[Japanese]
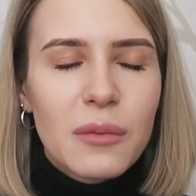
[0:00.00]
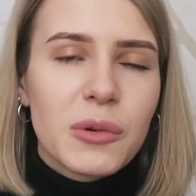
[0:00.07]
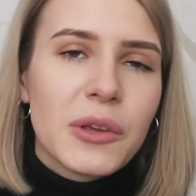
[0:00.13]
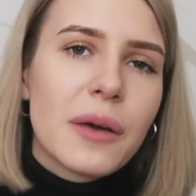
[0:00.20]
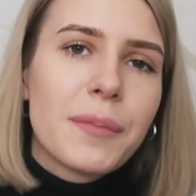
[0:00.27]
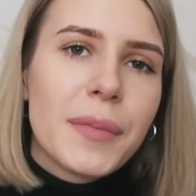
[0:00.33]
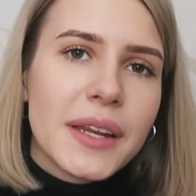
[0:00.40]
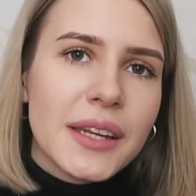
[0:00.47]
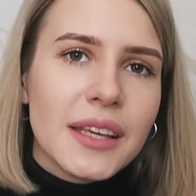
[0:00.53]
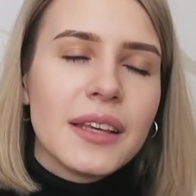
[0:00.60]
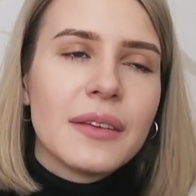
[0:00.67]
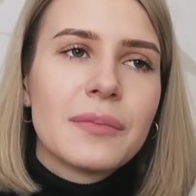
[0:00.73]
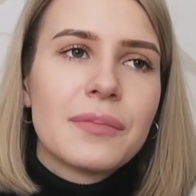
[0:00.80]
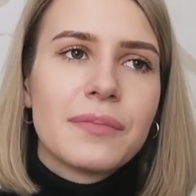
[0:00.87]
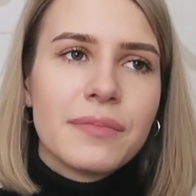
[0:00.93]
うやっぱ
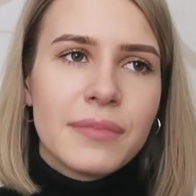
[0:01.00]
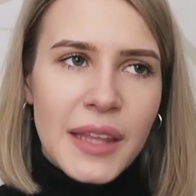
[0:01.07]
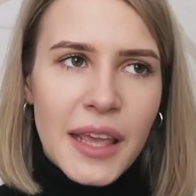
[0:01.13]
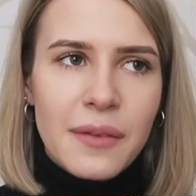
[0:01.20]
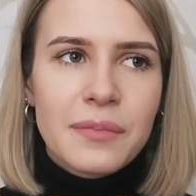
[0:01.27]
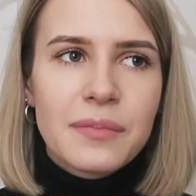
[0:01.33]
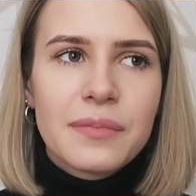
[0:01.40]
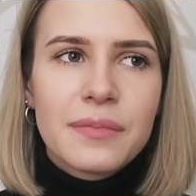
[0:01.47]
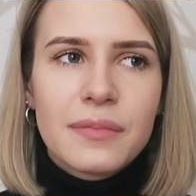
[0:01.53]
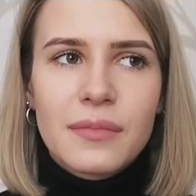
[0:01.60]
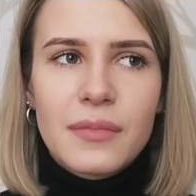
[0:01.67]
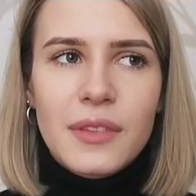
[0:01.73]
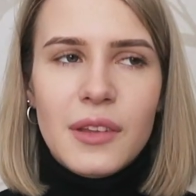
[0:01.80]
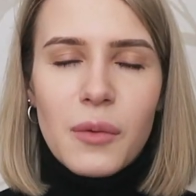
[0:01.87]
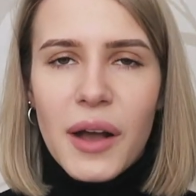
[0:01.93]
りね
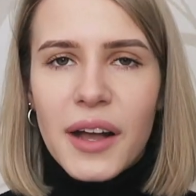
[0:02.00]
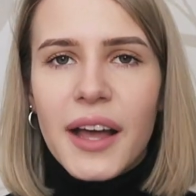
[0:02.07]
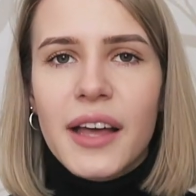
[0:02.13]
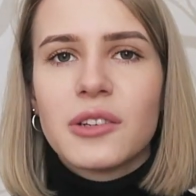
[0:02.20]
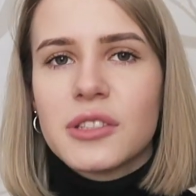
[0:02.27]
若い